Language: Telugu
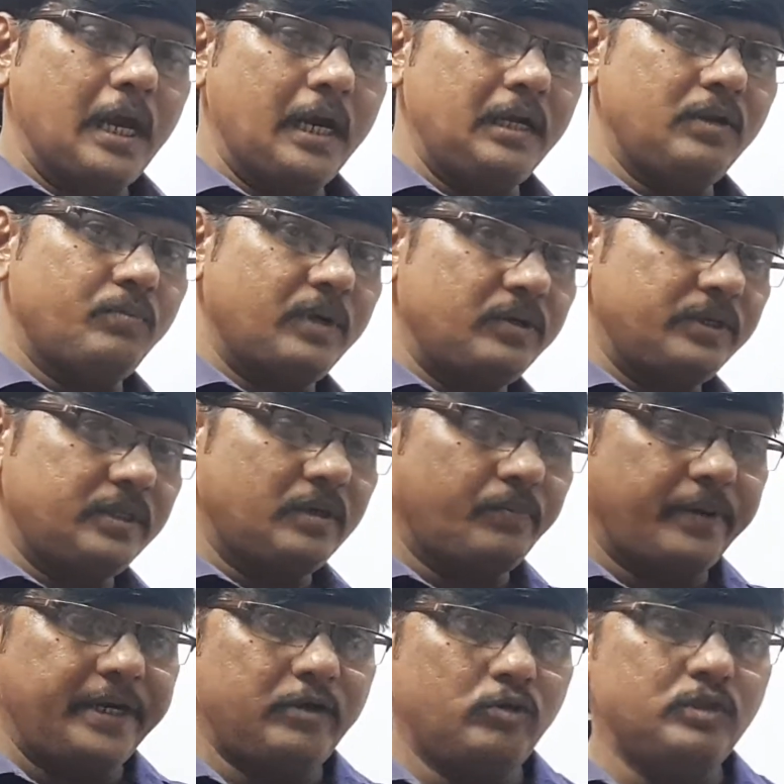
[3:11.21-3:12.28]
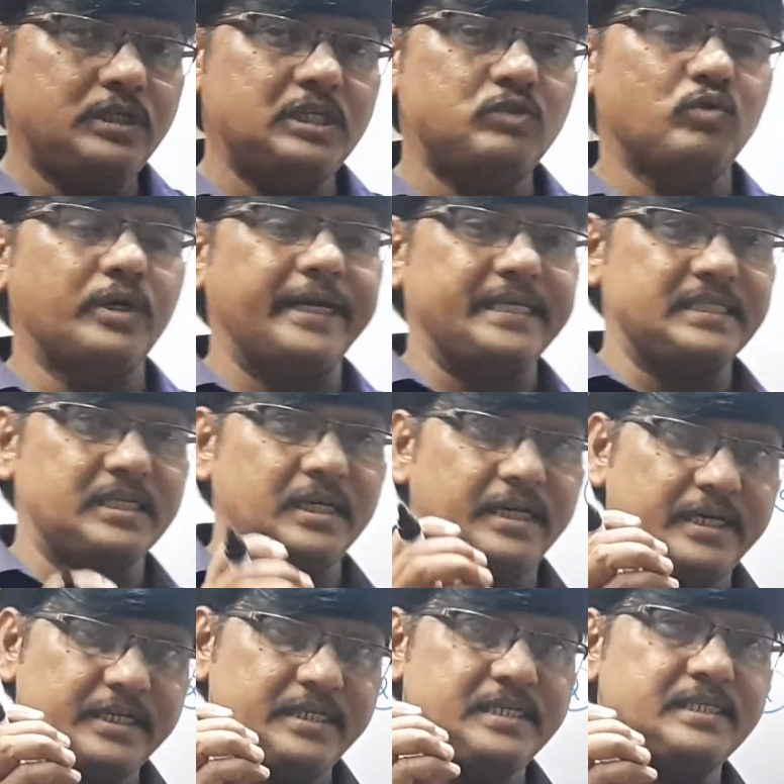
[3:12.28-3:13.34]
అంటే మనం ఏదైనా బయట నుంచేసి ఒక ఎక్స్టర్నల్
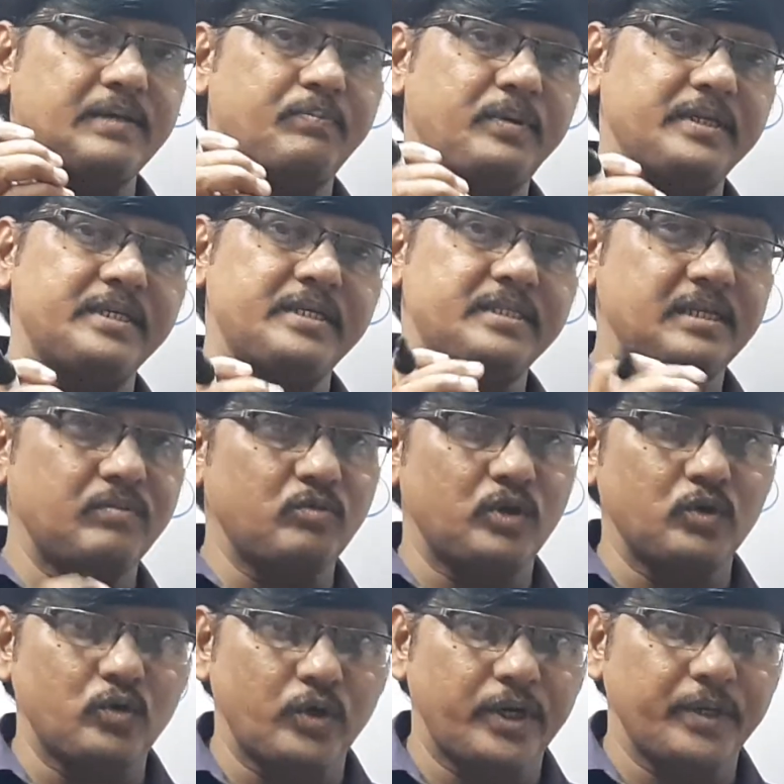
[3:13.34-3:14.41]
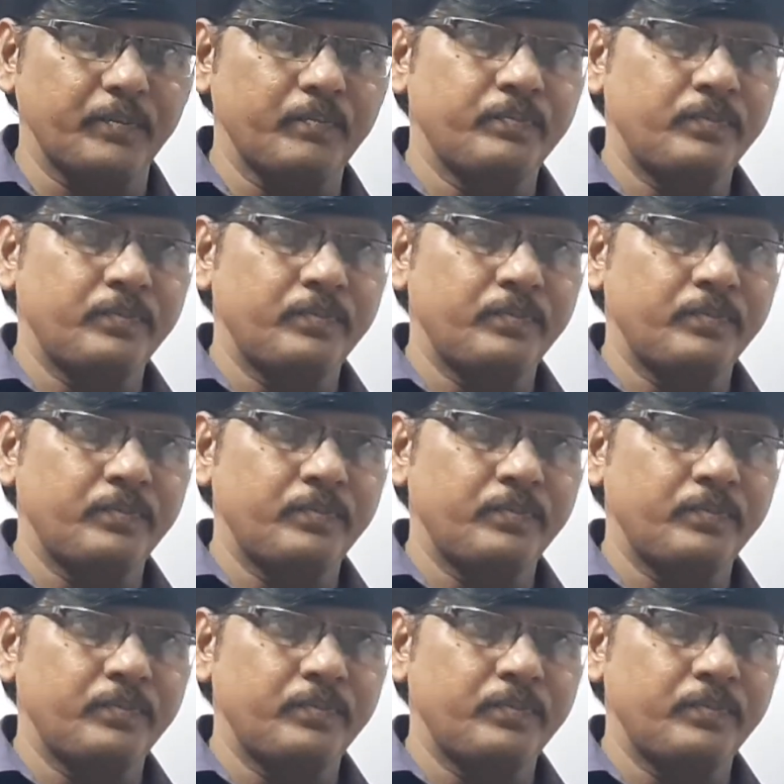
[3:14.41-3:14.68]
ఎనర్జీని సప్లై చేసాము అనుకోండి